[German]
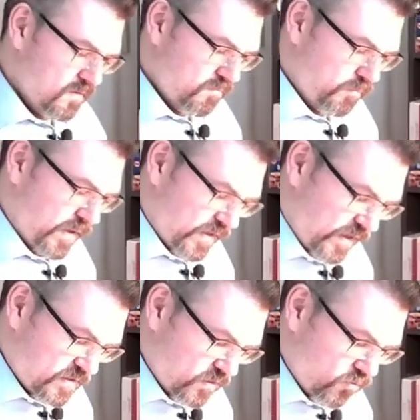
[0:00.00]
Bei
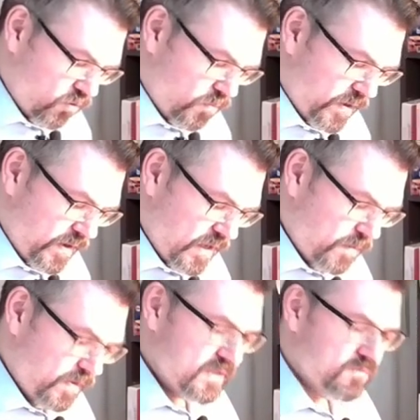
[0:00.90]
Drehzahl 0 bin ich hier
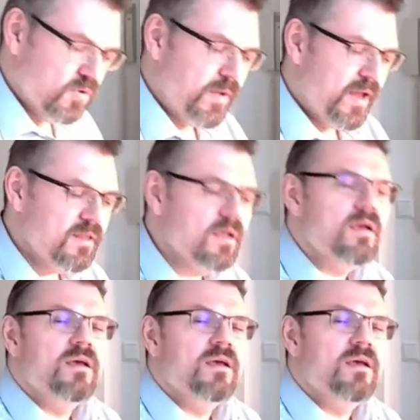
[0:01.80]
bei diesem Moment.